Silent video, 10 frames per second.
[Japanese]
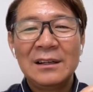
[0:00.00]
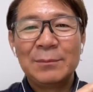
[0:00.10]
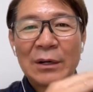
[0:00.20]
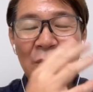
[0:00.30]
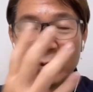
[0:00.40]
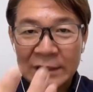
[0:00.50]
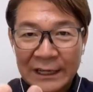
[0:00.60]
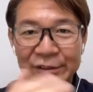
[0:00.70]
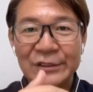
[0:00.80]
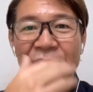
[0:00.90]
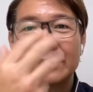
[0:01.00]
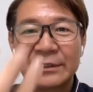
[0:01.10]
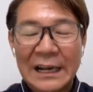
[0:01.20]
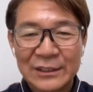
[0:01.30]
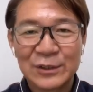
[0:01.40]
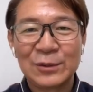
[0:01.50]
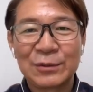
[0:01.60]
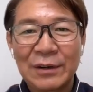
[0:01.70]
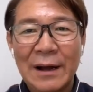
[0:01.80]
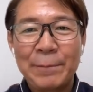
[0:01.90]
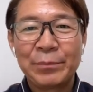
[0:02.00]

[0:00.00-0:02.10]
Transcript: まあ、婚活活動とか、